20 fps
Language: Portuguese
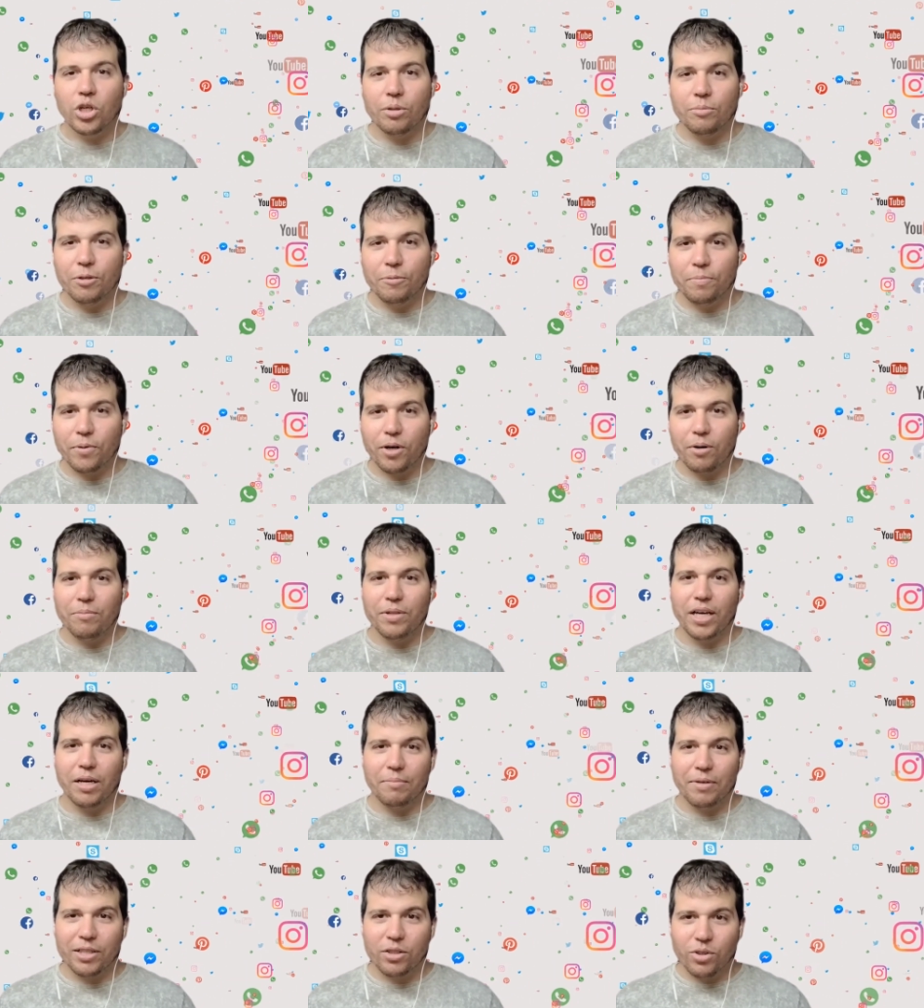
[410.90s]
sobre o
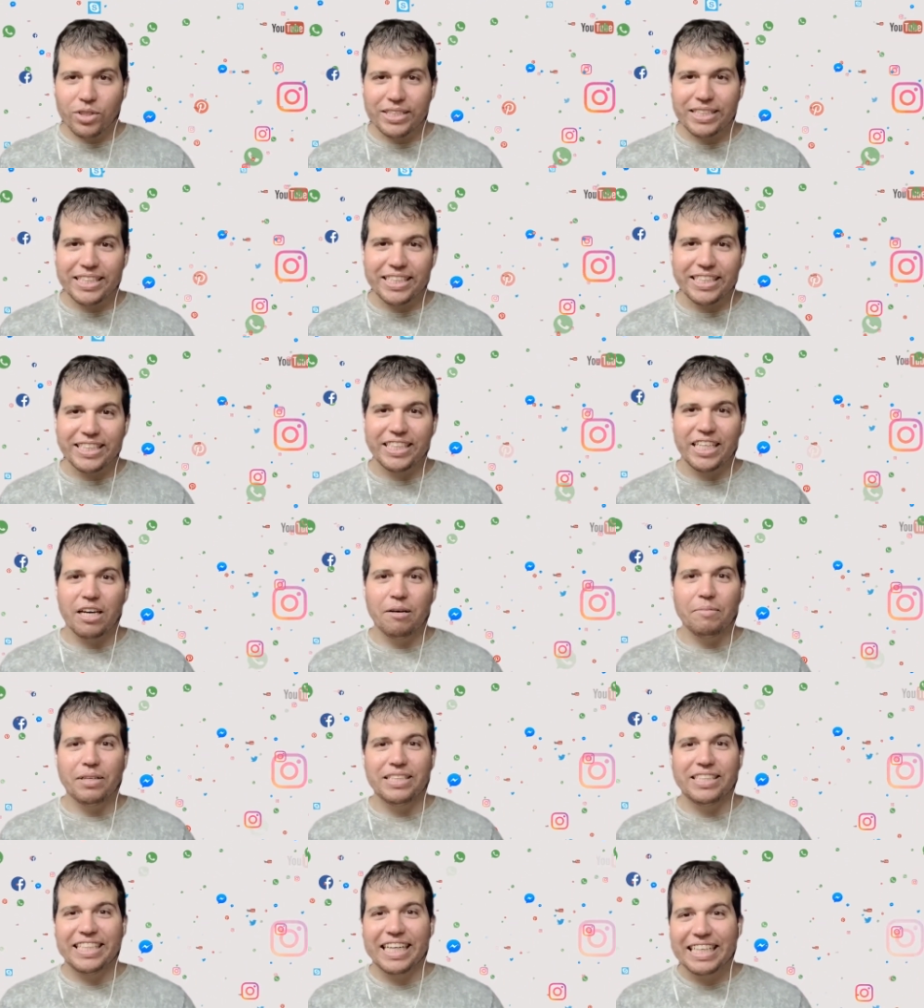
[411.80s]
problema no
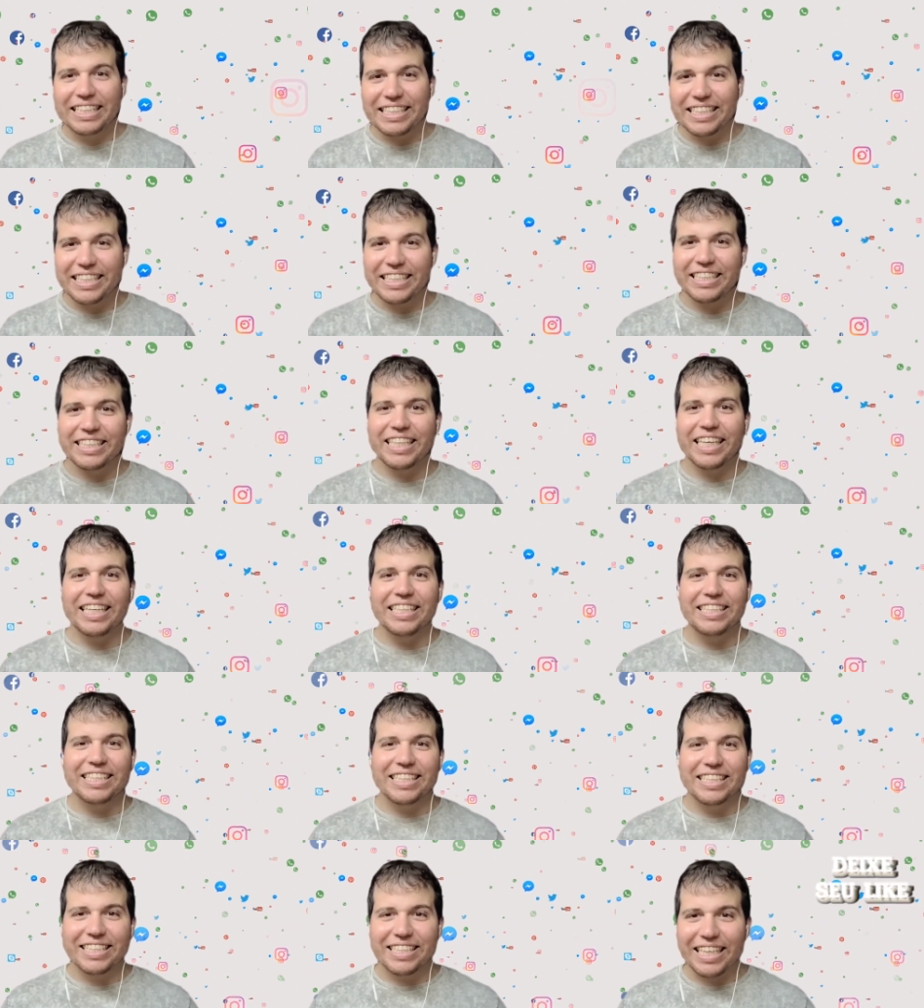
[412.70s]
sistema de
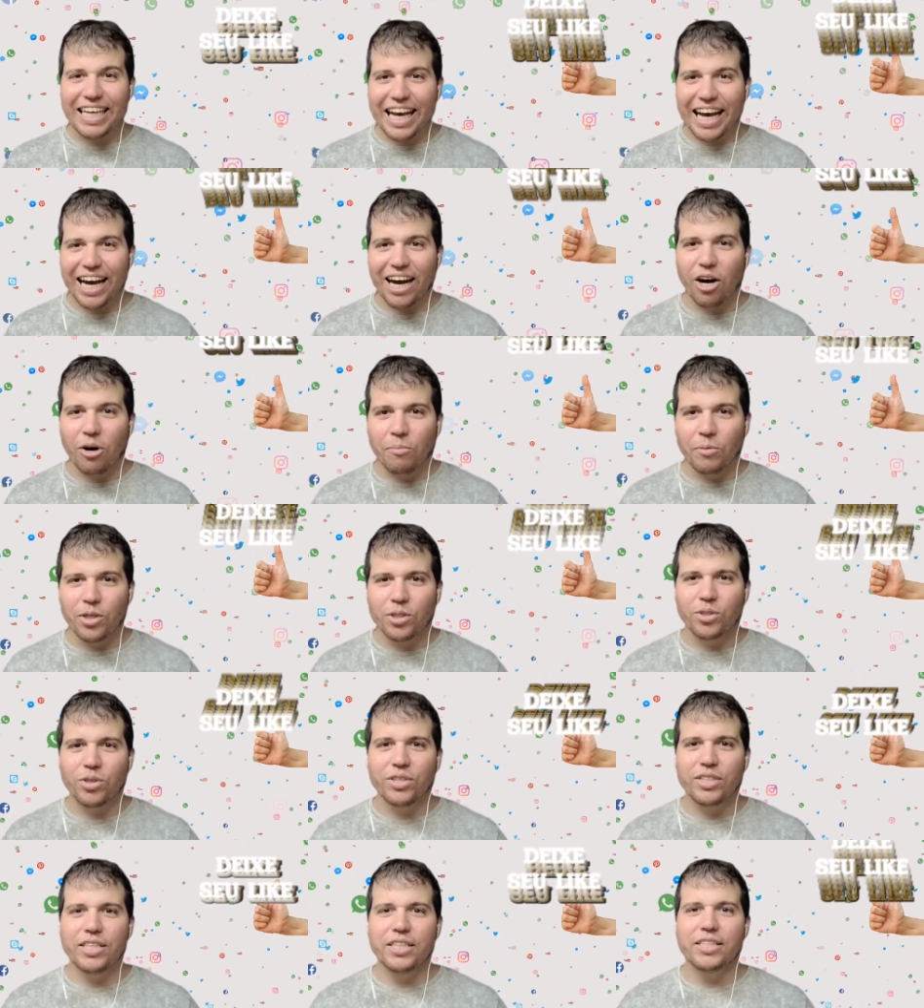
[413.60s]
assistências ao
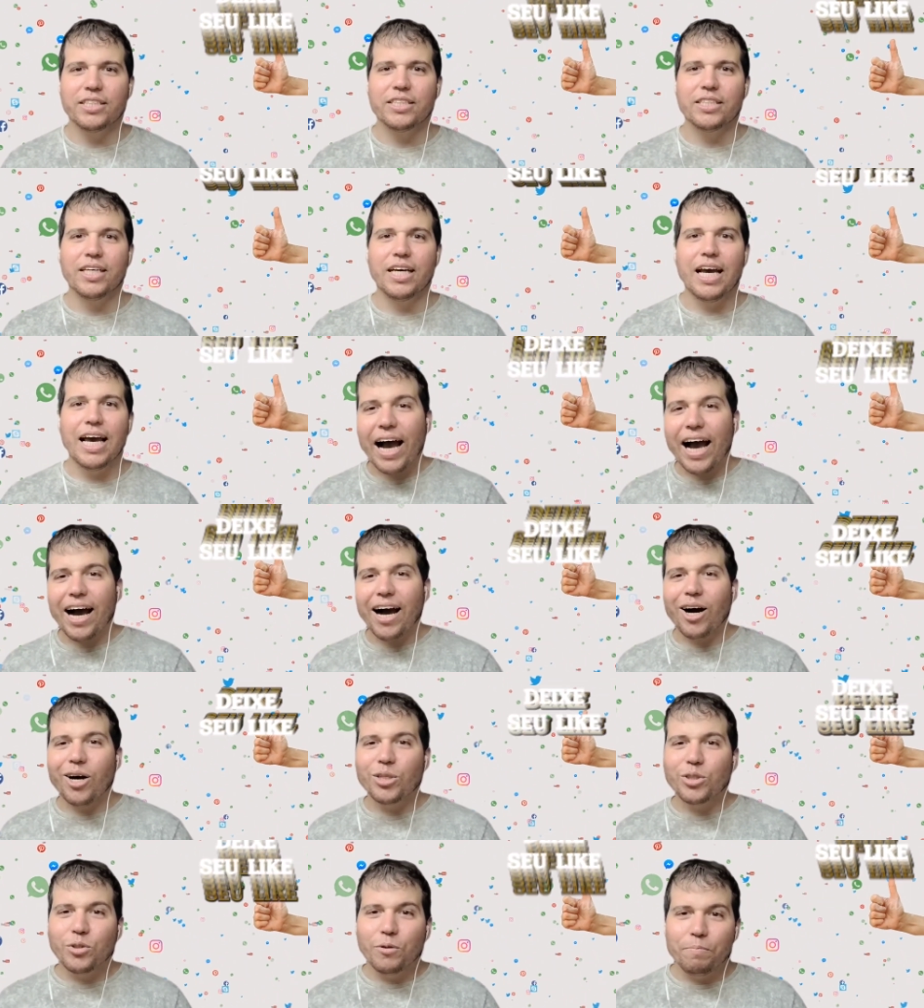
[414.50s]
motorista, a
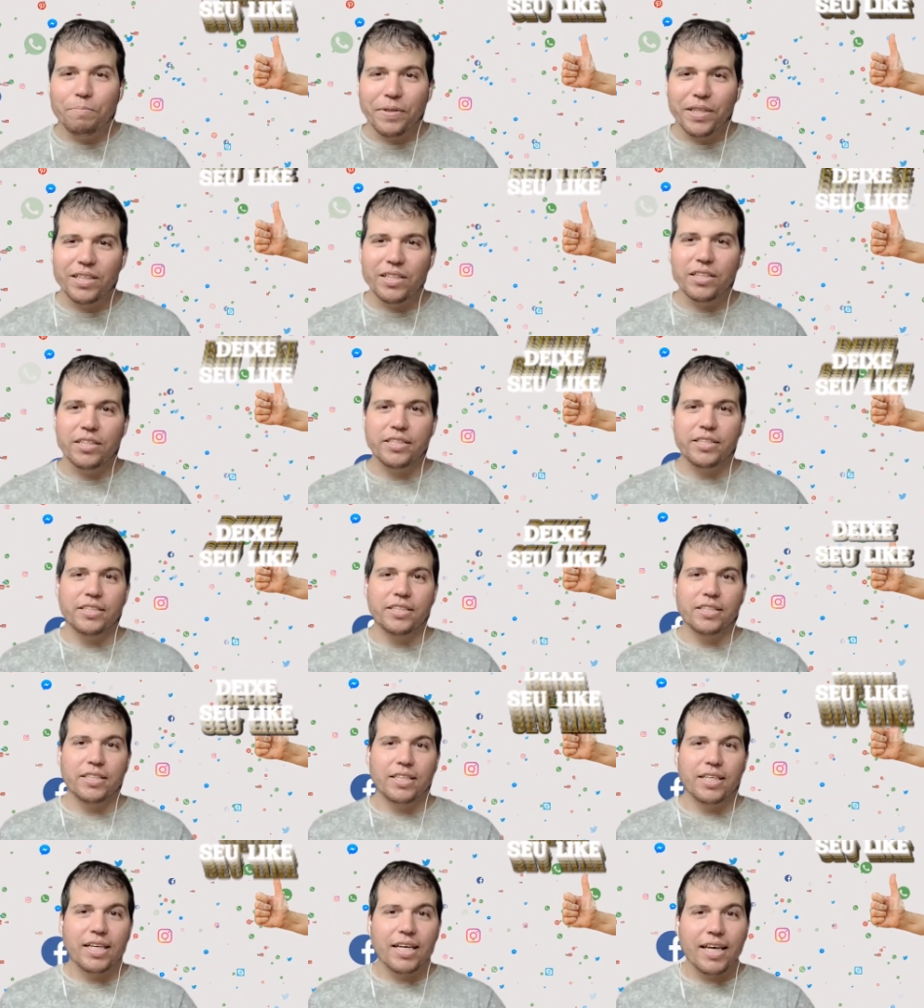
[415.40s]

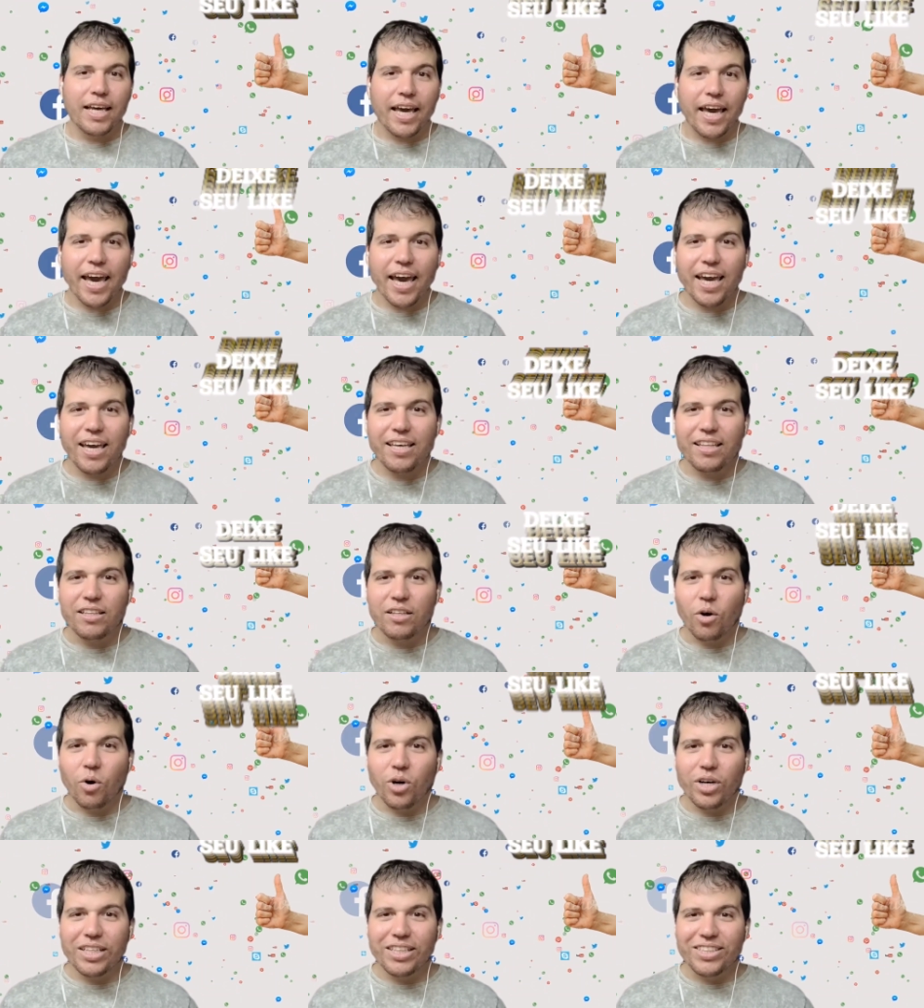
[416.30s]
autopilote em
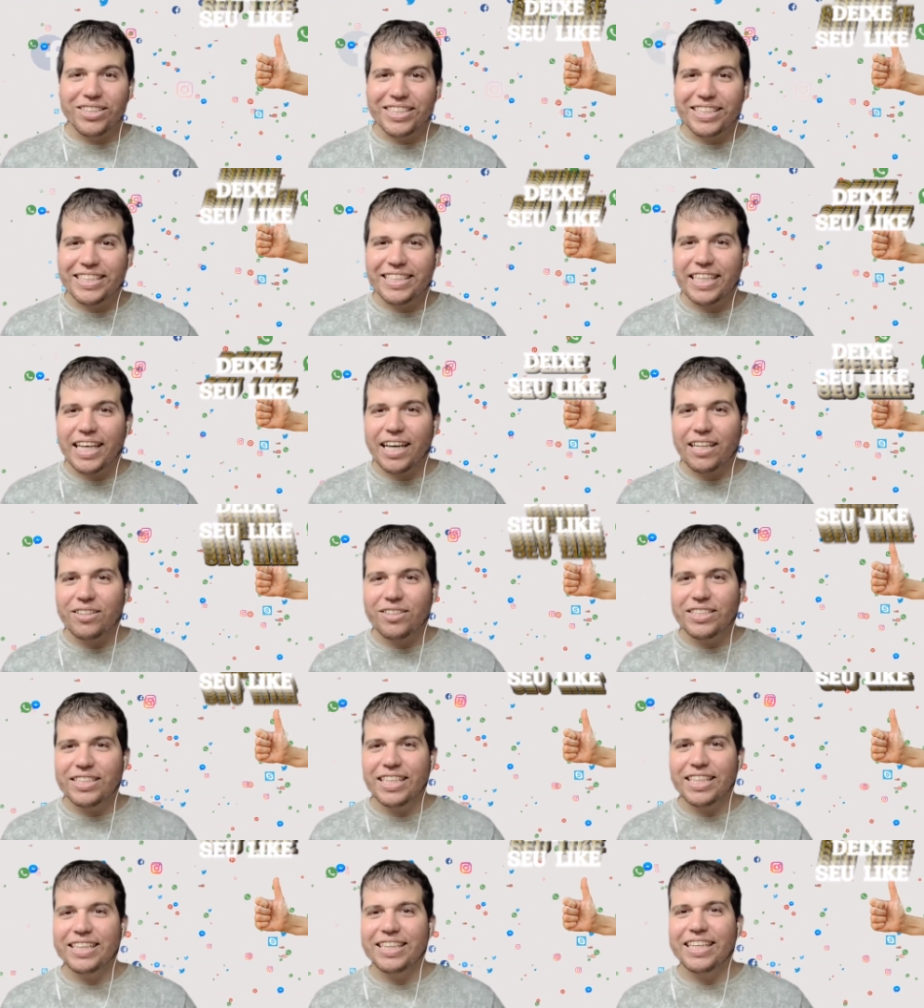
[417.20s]

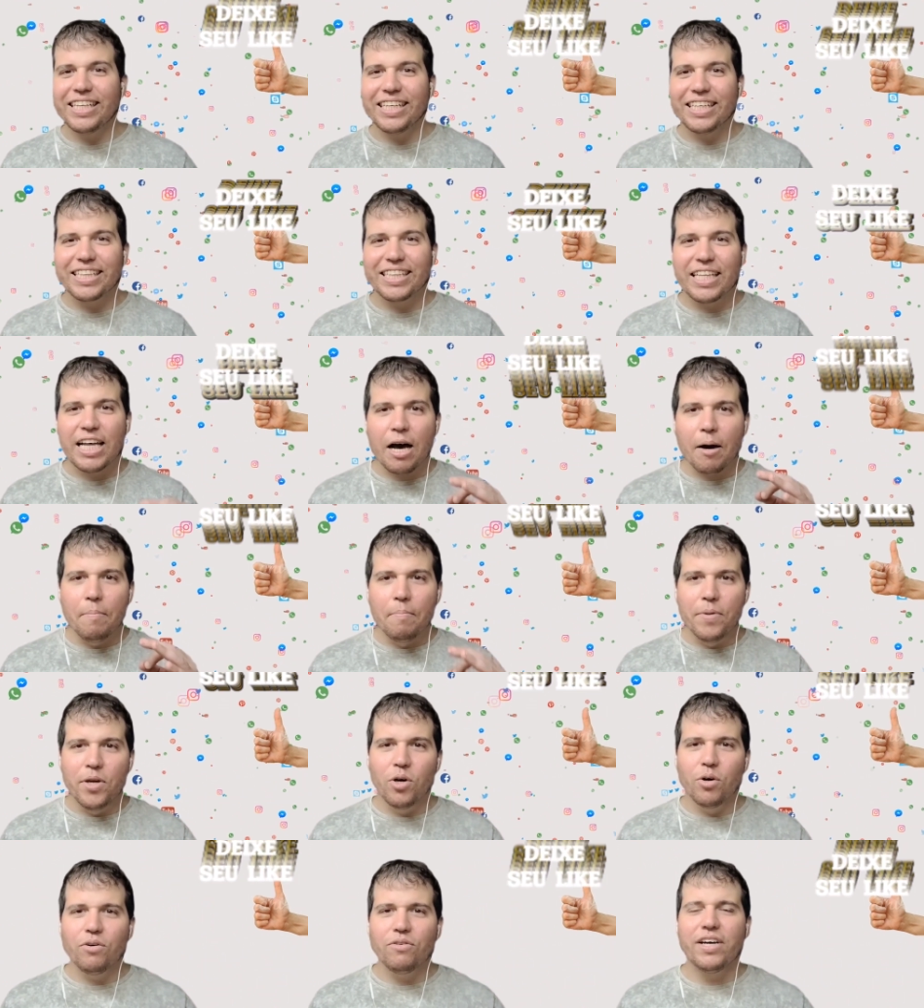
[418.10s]
830
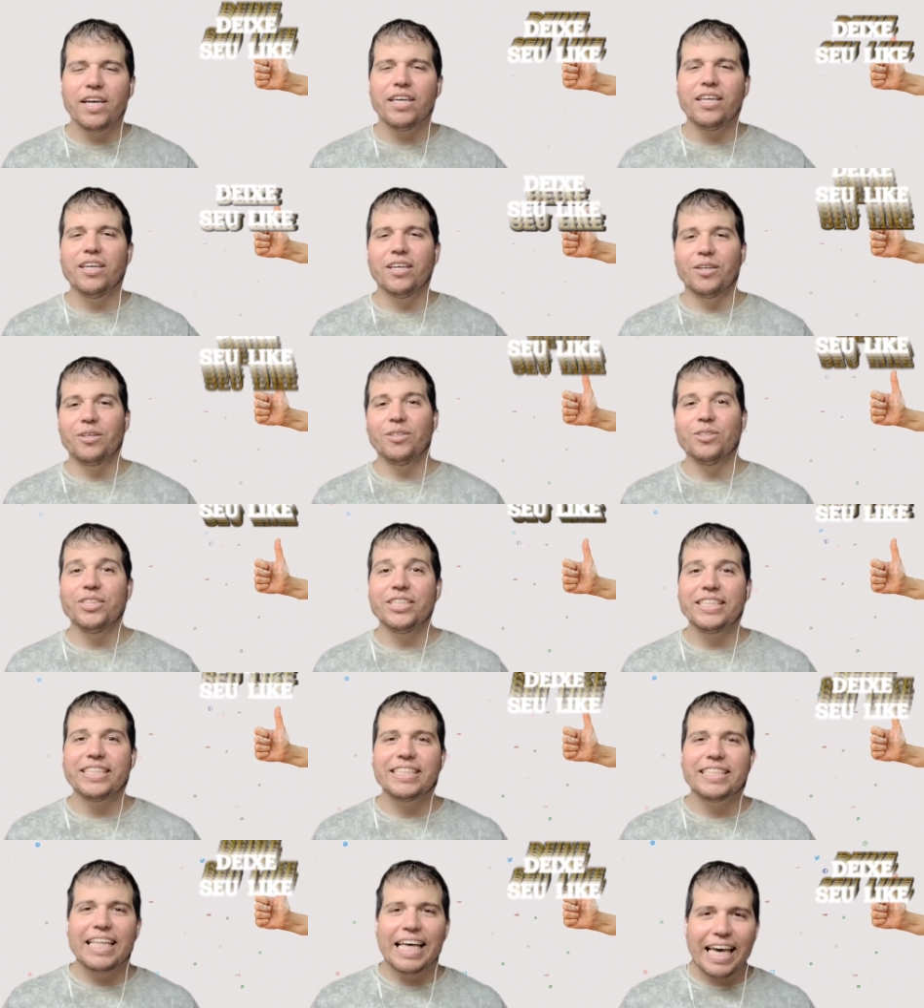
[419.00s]
mil
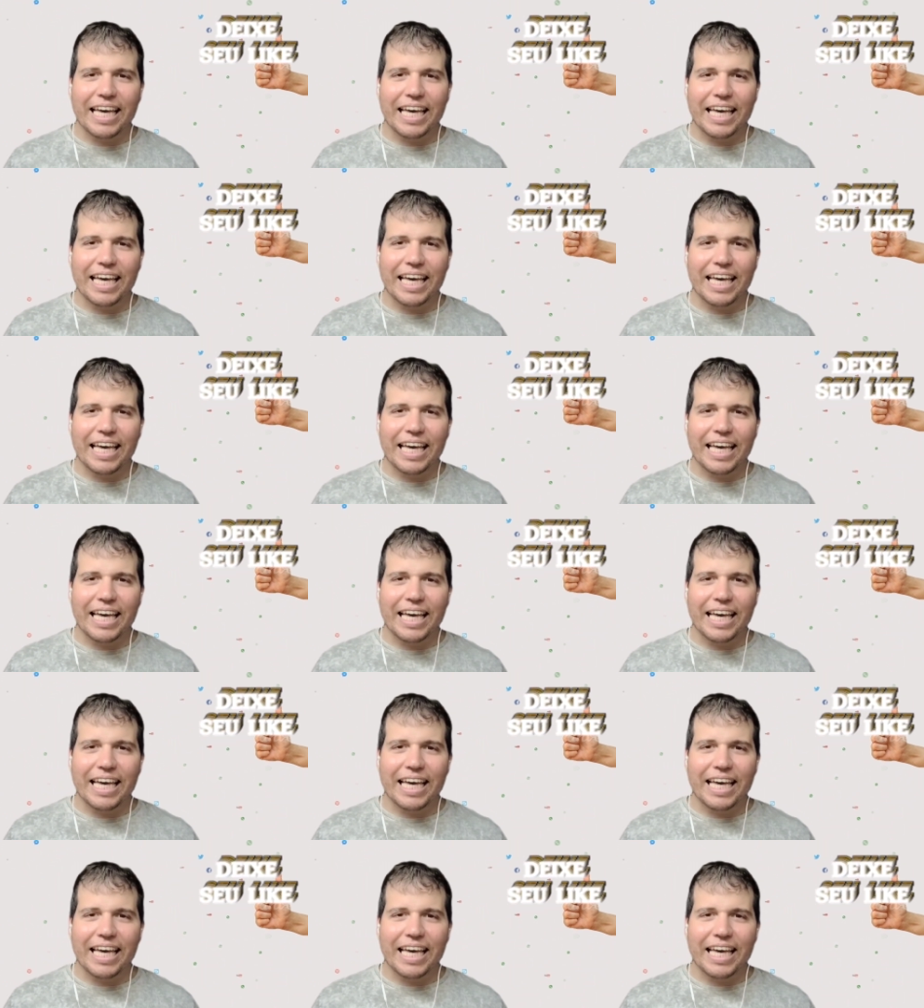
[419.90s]
veículos